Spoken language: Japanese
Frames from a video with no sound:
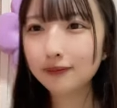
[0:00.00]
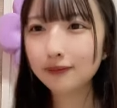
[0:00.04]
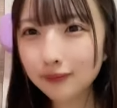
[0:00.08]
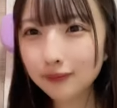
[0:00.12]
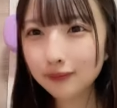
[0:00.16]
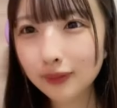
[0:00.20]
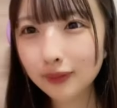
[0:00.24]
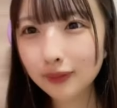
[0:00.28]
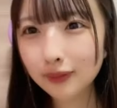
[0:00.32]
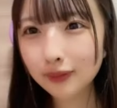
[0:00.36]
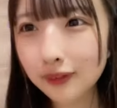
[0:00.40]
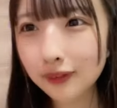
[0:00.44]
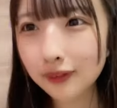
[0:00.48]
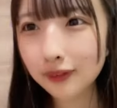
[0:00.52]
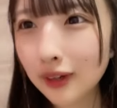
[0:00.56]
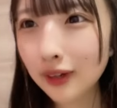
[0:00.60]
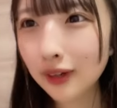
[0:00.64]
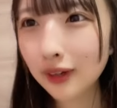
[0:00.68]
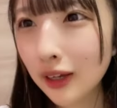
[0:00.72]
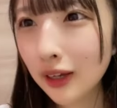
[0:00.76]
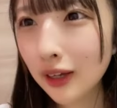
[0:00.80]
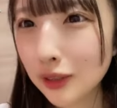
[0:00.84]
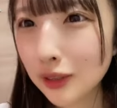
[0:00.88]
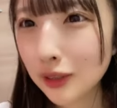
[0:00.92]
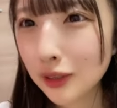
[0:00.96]
えー、
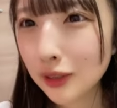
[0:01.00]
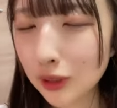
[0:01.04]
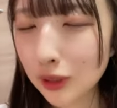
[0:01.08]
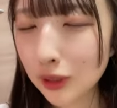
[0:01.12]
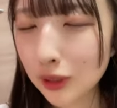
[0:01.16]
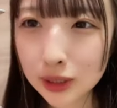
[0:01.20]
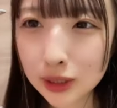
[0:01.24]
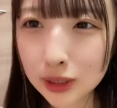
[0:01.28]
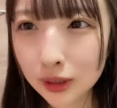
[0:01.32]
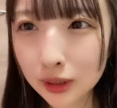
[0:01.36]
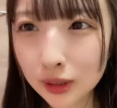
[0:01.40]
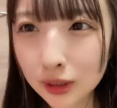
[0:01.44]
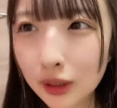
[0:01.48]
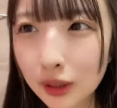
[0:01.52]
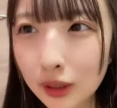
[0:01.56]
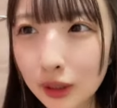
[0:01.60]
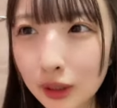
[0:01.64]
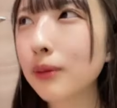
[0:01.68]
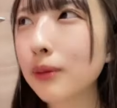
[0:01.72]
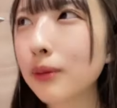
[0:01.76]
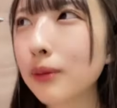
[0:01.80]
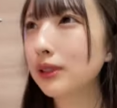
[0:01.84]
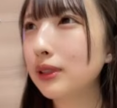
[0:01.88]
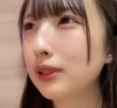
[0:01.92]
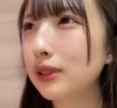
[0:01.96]
逆に遅
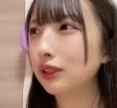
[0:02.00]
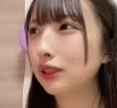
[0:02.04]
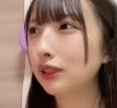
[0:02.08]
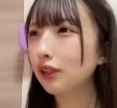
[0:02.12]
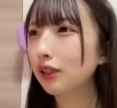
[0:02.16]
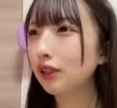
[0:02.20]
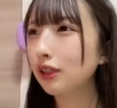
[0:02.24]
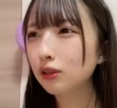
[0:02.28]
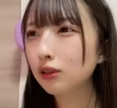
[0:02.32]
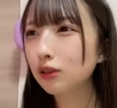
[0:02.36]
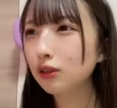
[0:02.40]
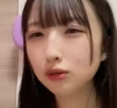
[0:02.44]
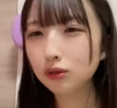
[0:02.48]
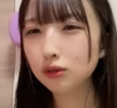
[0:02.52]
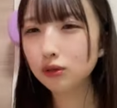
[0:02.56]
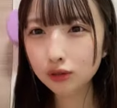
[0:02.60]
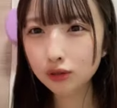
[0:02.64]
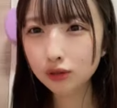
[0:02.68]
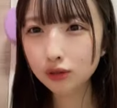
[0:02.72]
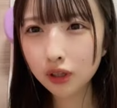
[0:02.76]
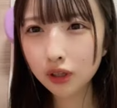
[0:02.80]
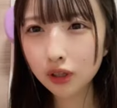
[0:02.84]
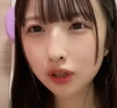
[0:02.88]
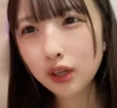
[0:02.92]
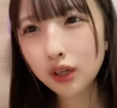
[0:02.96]
い方がえそうなんだ
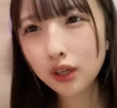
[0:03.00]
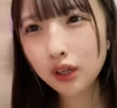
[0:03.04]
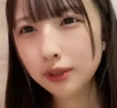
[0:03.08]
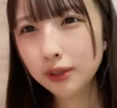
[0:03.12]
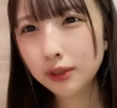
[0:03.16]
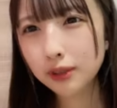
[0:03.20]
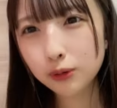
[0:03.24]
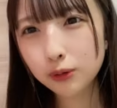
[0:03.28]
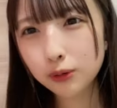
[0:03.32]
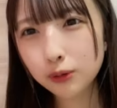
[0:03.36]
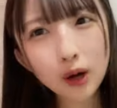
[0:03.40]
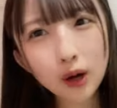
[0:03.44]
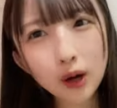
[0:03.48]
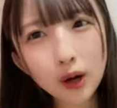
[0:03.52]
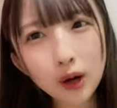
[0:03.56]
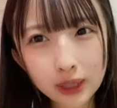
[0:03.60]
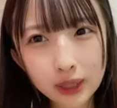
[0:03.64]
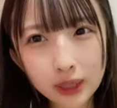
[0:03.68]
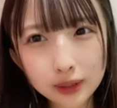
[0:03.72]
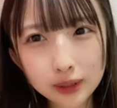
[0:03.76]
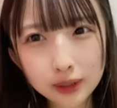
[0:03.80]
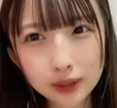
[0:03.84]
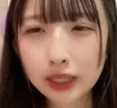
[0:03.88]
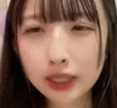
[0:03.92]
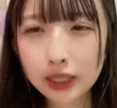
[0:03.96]
よ多分遅い方がいい
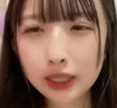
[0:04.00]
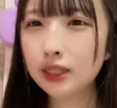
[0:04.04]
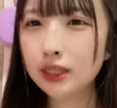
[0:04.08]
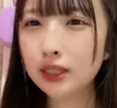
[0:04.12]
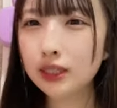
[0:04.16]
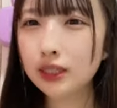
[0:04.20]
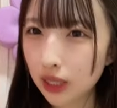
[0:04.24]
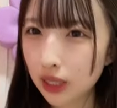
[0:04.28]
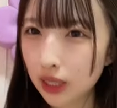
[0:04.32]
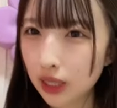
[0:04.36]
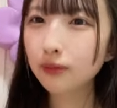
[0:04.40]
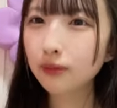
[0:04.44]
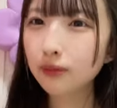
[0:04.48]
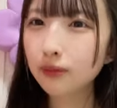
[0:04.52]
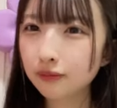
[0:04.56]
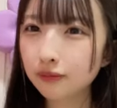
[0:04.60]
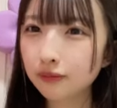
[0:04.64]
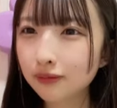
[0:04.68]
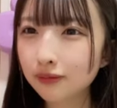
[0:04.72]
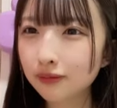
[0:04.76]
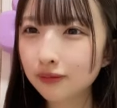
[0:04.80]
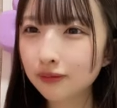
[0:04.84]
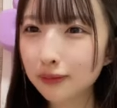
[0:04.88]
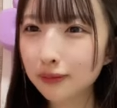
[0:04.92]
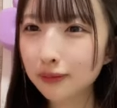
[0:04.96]
人もいれば早い方
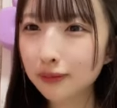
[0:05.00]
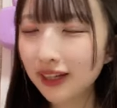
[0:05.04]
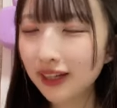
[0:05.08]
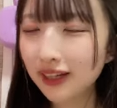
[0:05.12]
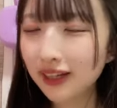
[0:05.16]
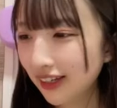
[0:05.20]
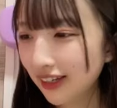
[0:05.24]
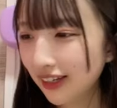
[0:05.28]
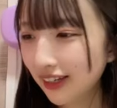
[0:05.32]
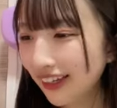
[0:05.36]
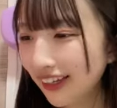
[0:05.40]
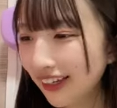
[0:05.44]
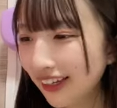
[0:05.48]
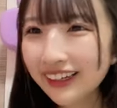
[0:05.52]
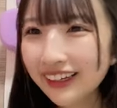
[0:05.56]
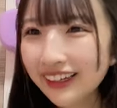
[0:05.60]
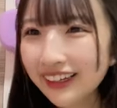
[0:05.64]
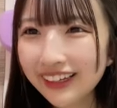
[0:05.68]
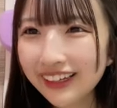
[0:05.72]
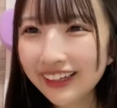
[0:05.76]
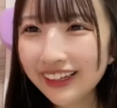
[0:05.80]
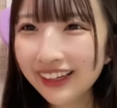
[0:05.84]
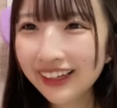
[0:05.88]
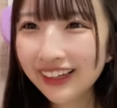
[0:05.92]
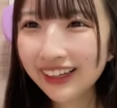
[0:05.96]
がいい人もいる、
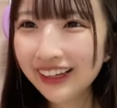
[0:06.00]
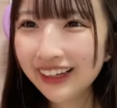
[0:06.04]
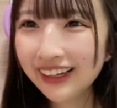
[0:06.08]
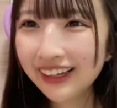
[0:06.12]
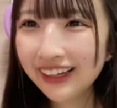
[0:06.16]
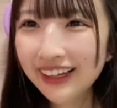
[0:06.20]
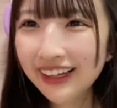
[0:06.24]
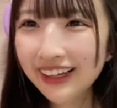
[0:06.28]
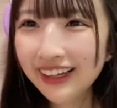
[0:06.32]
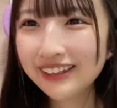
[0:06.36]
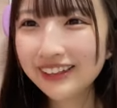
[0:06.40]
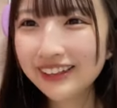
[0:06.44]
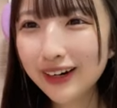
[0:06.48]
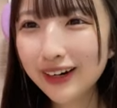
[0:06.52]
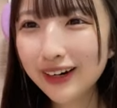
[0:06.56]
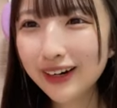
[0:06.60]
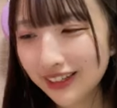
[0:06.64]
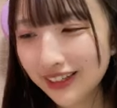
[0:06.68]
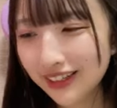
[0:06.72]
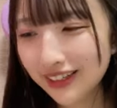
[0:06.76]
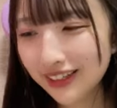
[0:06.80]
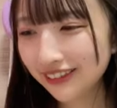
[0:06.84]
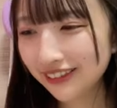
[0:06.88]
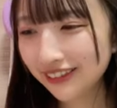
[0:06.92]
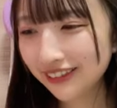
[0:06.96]
まあ、どっちも
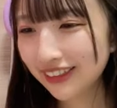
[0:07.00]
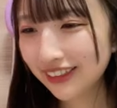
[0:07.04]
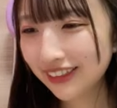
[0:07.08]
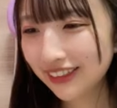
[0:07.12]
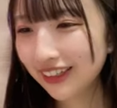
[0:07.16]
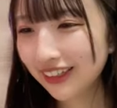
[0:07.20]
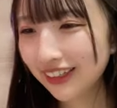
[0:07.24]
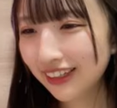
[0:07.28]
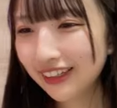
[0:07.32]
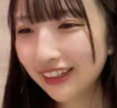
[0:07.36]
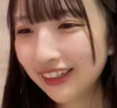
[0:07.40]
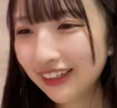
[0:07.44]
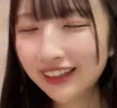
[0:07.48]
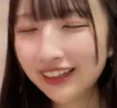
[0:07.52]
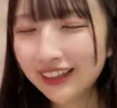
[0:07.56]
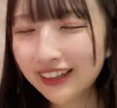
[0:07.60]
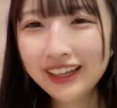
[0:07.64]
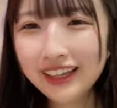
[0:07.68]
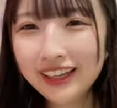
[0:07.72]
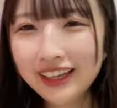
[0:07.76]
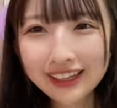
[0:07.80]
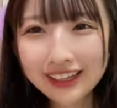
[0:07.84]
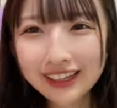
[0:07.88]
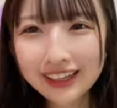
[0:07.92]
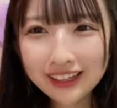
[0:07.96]
やっていき
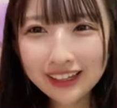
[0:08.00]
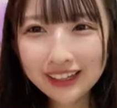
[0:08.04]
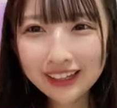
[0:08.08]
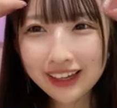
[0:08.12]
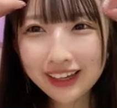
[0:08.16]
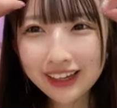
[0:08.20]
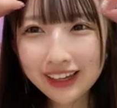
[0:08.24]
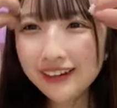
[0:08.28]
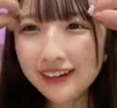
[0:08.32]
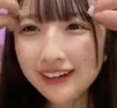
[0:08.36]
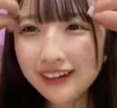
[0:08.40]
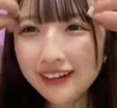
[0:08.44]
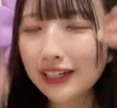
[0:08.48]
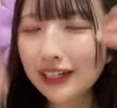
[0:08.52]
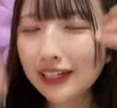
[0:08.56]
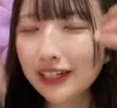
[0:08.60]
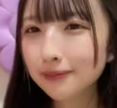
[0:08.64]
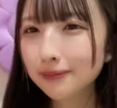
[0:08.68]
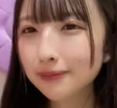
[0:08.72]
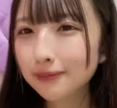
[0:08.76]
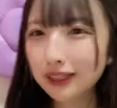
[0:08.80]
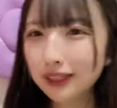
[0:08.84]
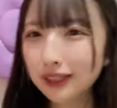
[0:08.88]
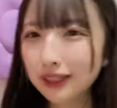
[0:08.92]
たいと思います